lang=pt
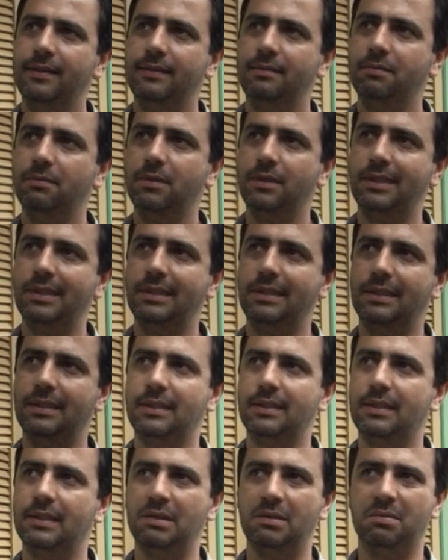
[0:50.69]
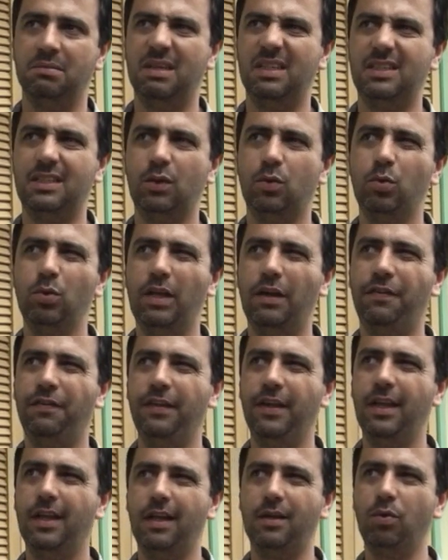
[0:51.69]
Uma, na
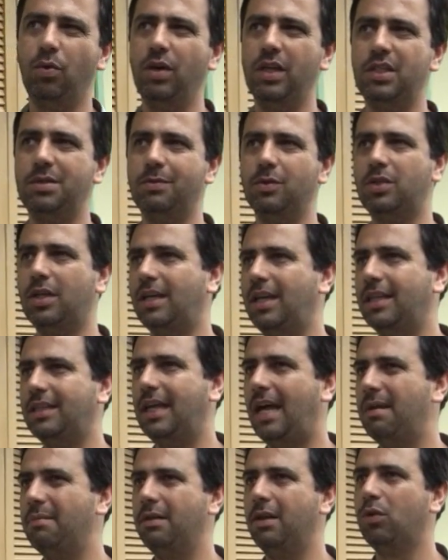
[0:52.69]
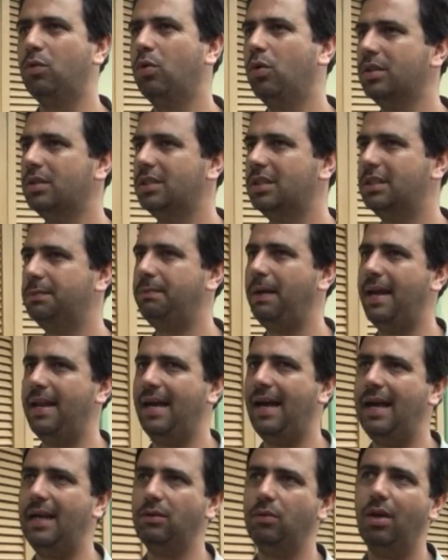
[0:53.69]
segunda-feira à noite, meu secretário me ligou
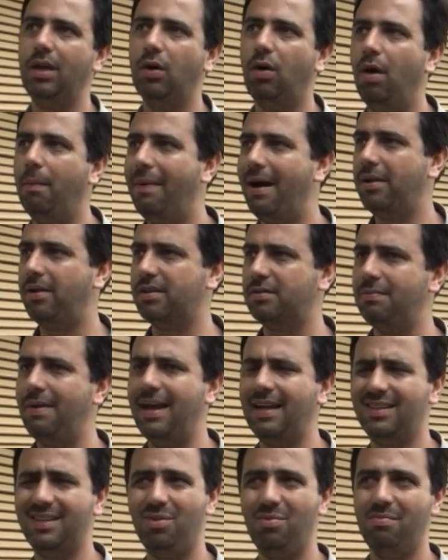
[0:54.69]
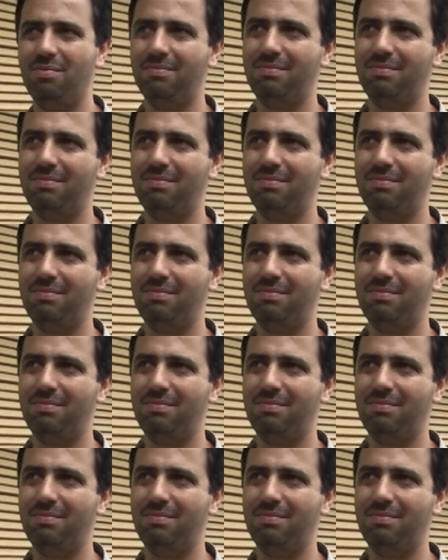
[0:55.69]
desesperado: olha, roubaram as máquinas.